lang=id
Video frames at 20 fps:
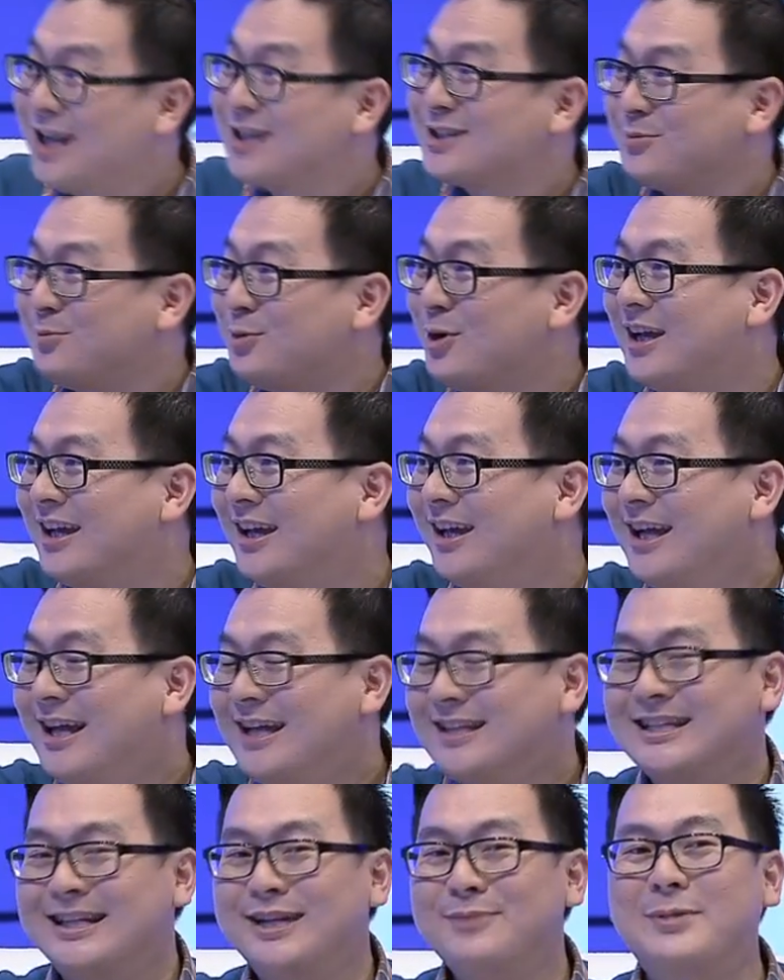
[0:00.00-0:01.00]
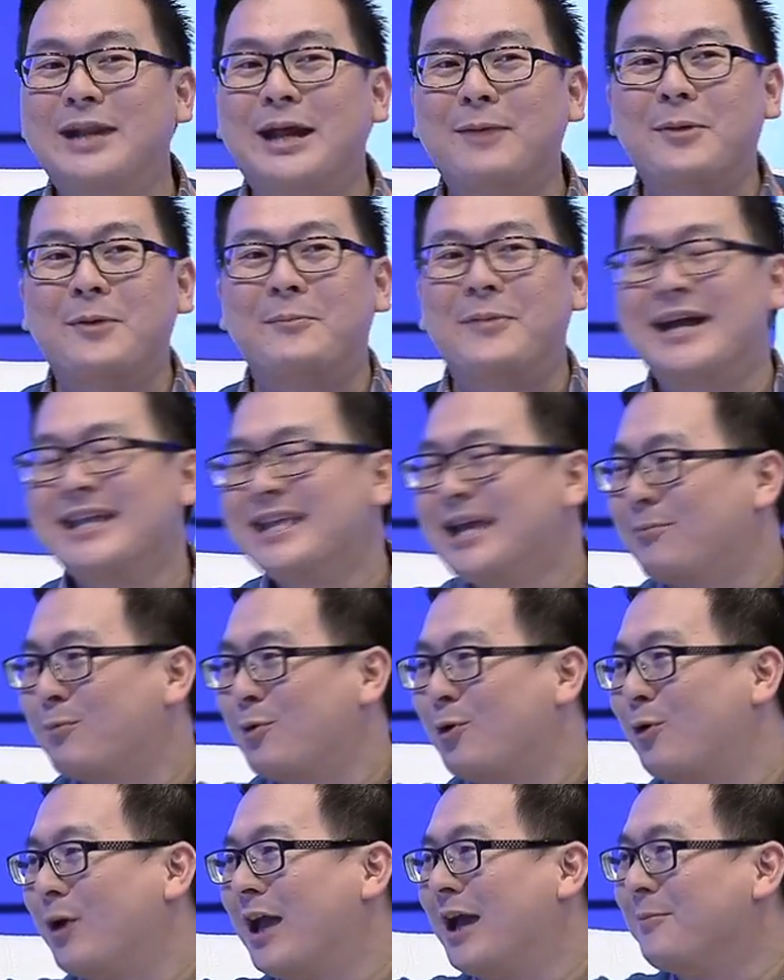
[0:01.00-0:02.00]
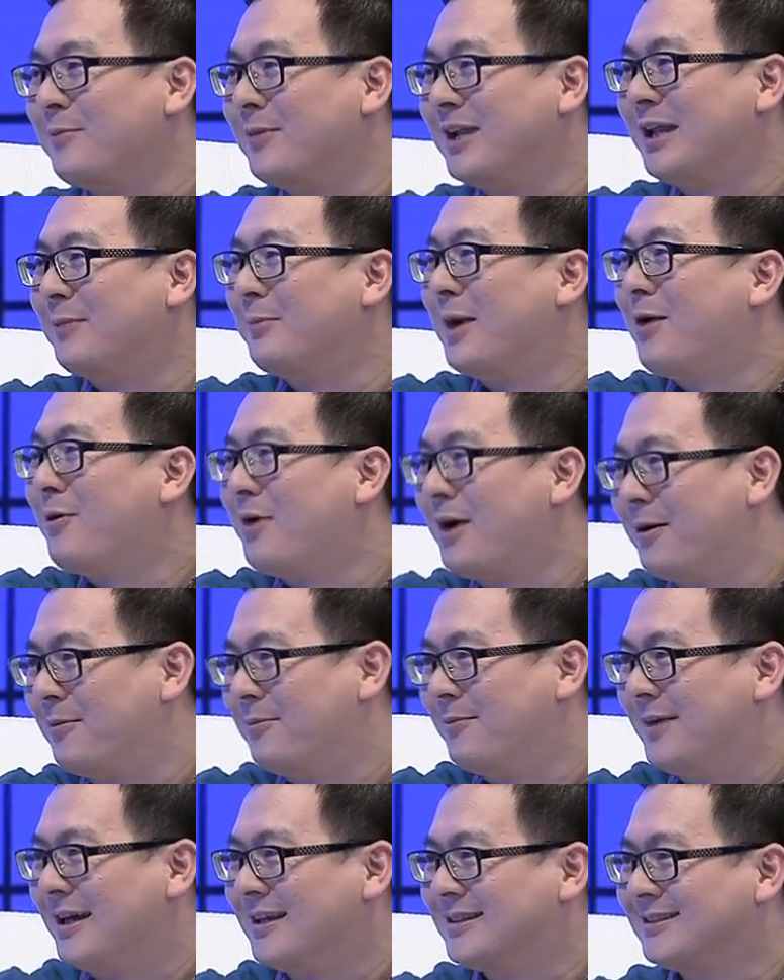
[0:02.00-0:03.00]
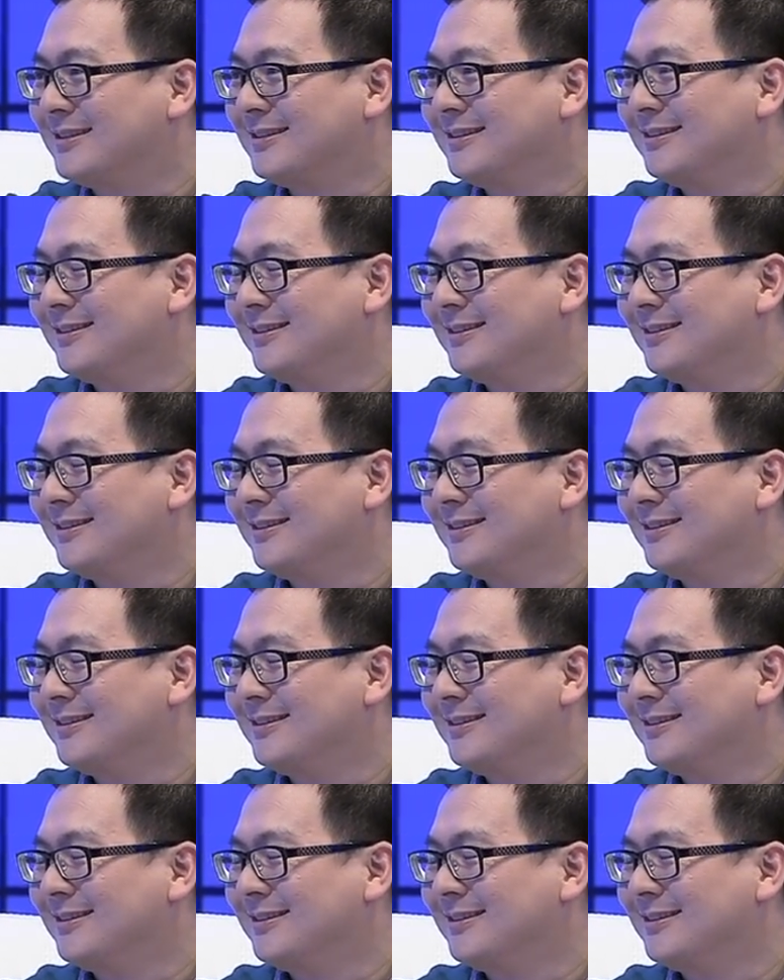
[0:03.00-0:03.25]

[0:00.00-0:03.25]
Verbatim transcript: Ada semua ya. Jadi iya. berapa banyak buku yang dibawa, Mas?